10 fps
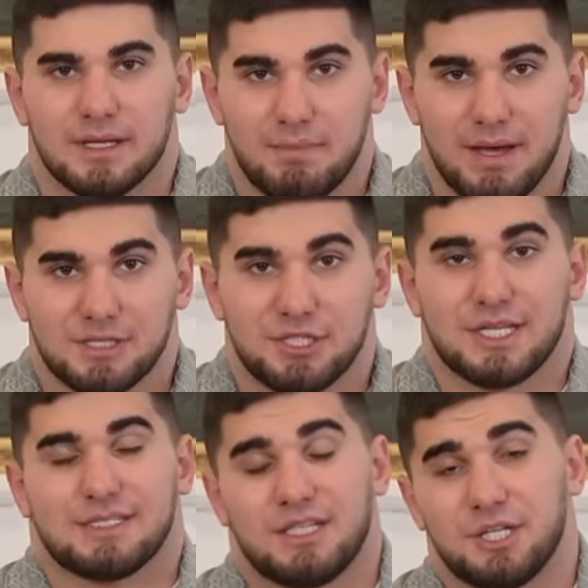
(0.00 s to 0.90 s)
Ребят,
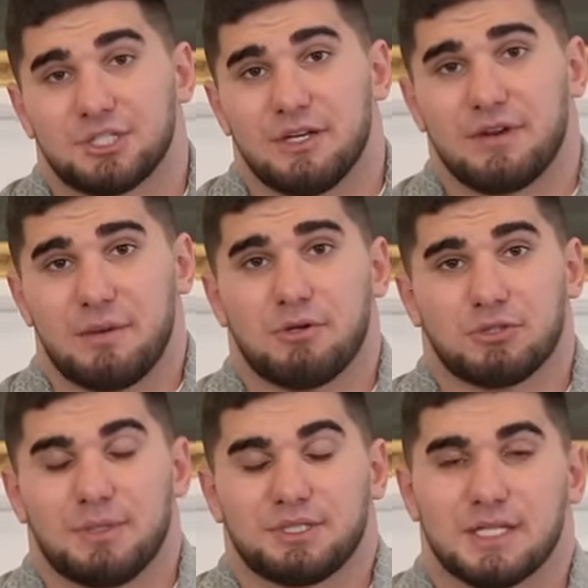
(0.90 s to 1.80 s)
сейчас отличное время,
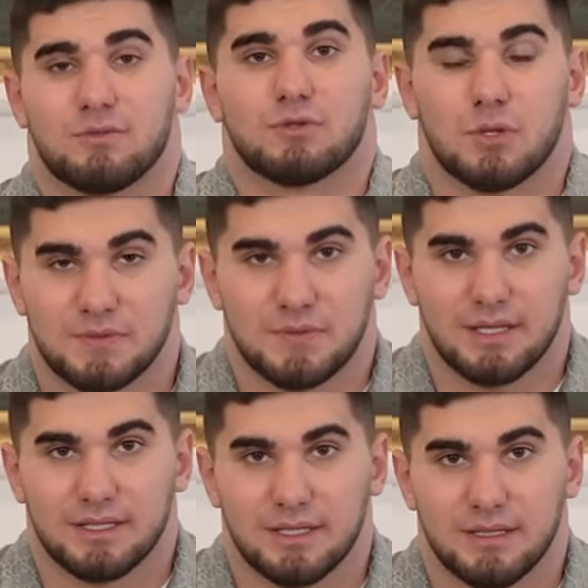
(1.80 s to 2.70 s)
чтобы начать свое
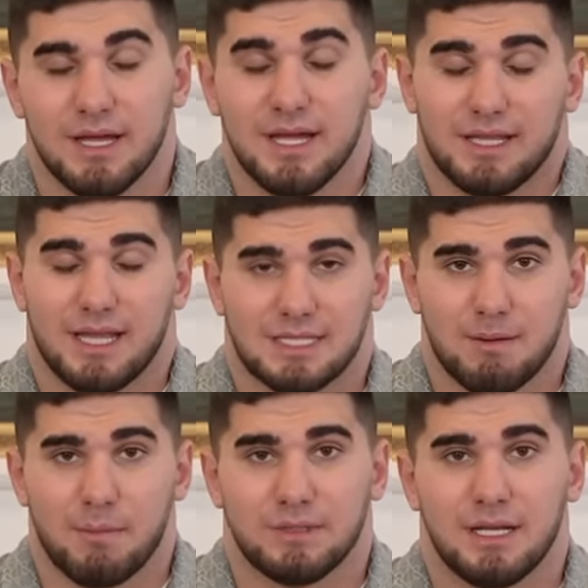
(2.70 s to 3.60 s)
собственное дело. На
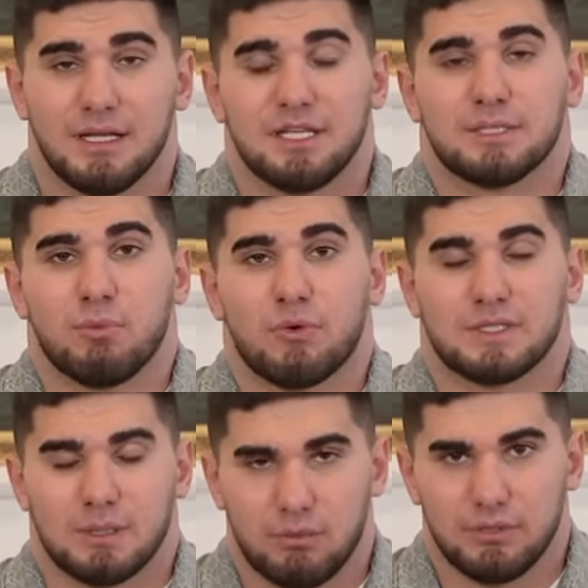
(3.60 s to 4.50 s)
самом деле есть много
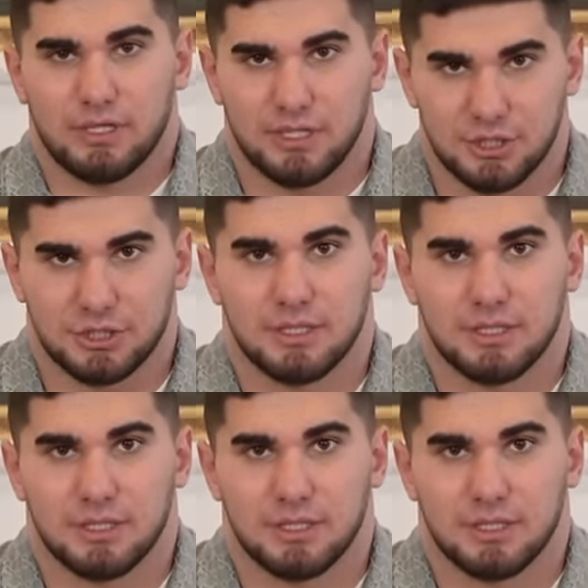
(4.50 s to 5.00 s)
свободных ниш,